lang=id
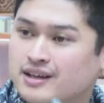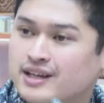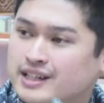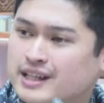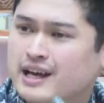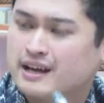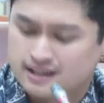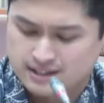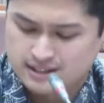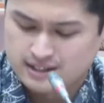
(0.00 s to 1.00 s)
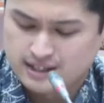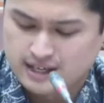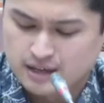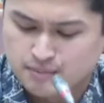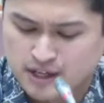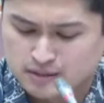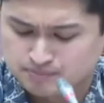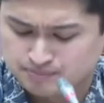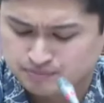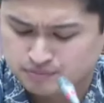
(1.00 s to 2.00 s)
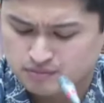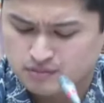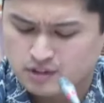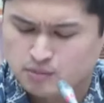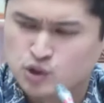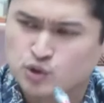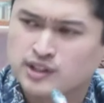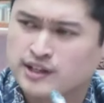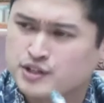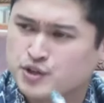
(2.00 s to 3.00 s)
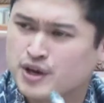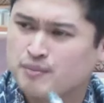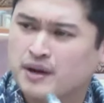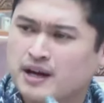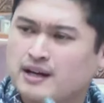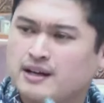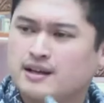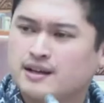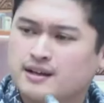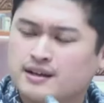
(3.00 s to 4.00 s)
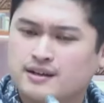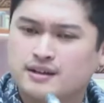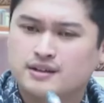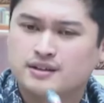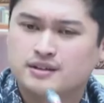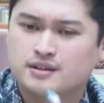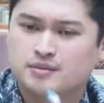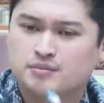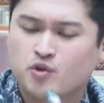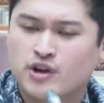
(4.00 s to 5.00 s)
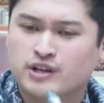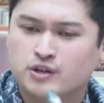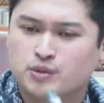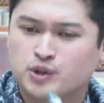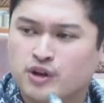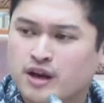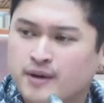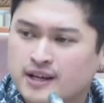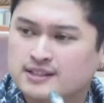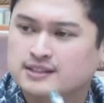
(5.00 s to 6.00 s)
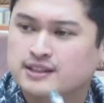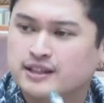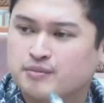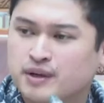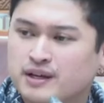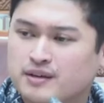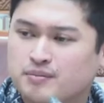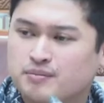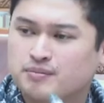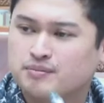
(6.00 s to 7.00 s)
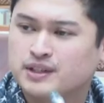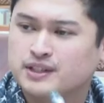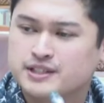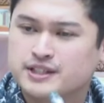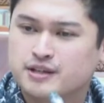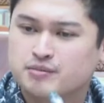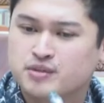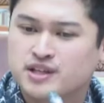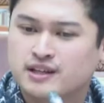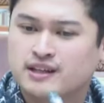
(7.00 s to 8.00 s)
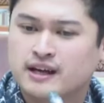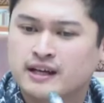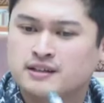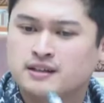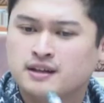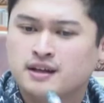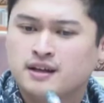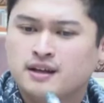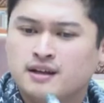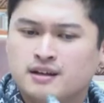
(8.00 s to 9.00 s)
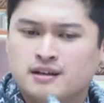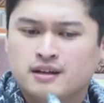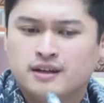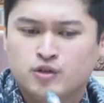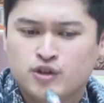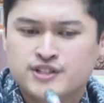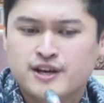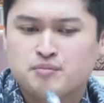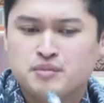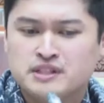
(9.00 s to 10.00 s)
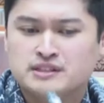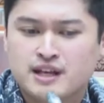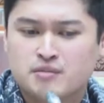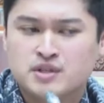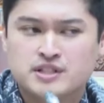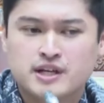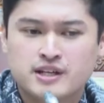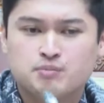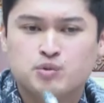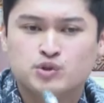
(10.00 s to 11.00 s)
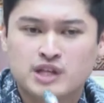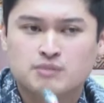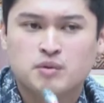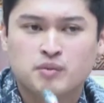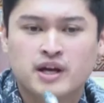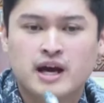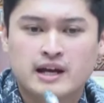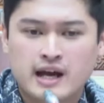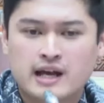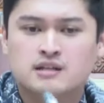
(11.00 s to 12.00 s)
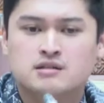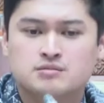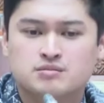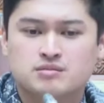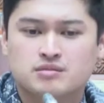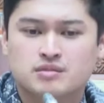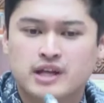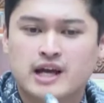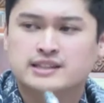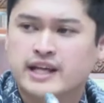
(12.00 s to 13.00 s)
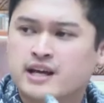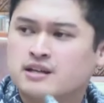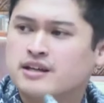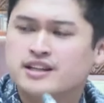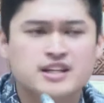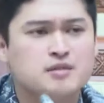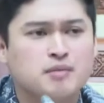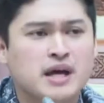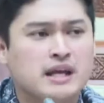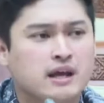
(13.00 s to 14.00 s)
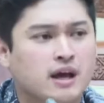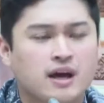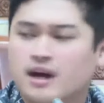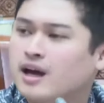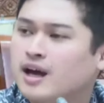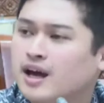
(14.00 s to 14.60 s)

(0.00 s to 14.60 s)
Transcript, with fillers: Nah, ini kita harapkan betul. Tadi juga Pak uh, mewakil Gubernur Lehmanas di sini Pak Pak Dirjen menyatakan Indonesia bisa menjadi pusat pemeliharaan di ASEAN. Nah, ini gimana ya?